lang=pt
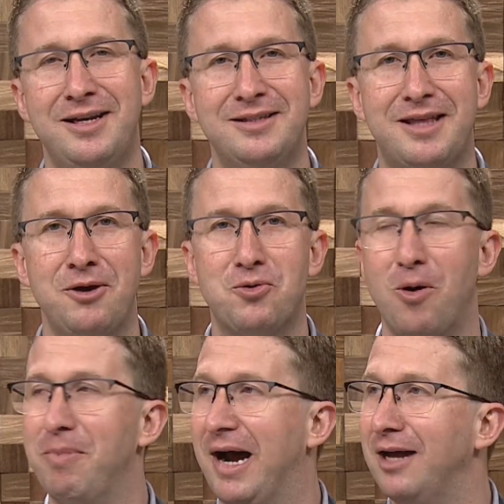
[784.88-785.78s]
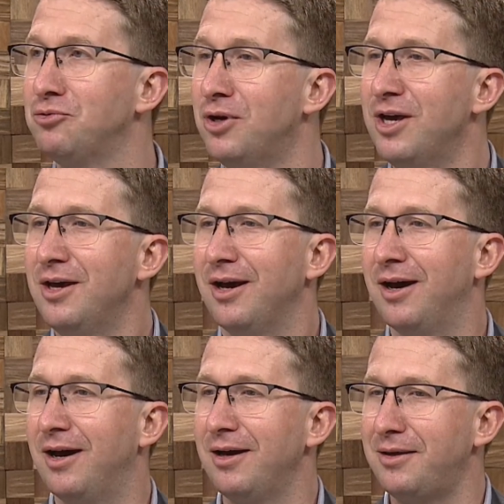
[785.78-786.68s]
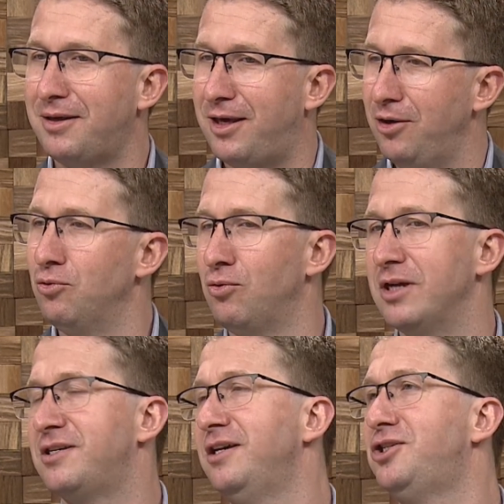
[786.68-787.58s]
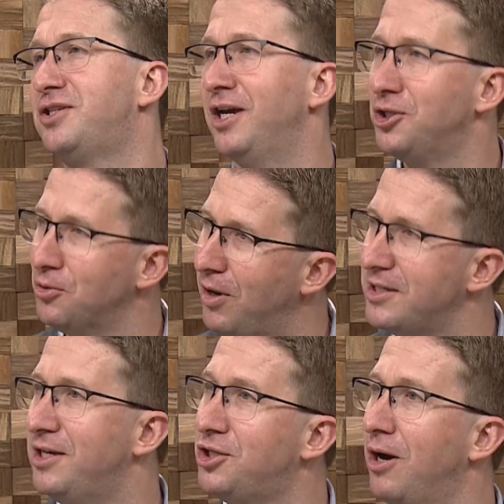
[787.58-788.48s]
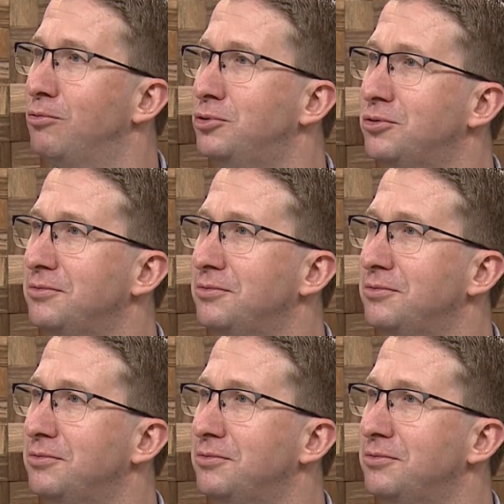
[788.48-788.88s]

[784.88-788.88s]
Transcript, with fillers: e tenho cobrado ah, que o azeite o seja o azeite gaúcho. E